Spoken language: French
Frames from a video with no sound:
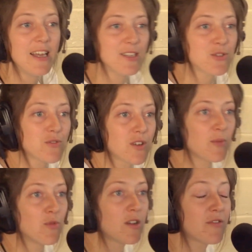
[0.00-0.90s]
Est-ce que
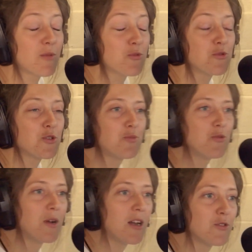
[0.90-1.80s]
vraiment les femmes conduisent
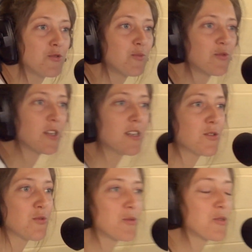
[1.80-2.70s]
plus mal Je vais poser la
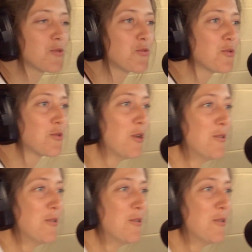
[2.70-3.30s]
question comme ça tout de go.